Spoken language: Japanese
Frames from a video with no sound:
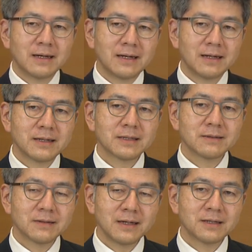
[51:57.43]
です
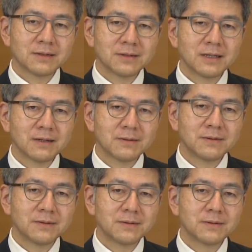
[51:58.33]
ので、そうした
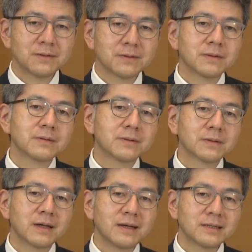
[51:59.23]

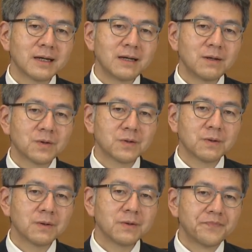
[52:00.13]
経済力
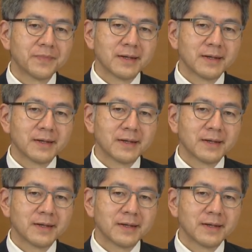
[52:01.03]
を